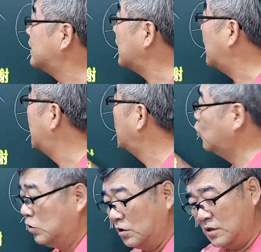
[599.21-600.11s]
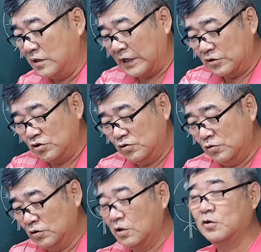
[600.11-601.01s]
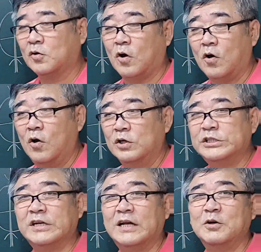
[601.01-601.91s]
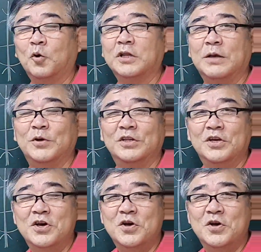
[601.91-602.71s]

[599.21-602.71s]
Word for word: 자, 물건을 이렇게 쭉 늘어놓고 시간이 오래되면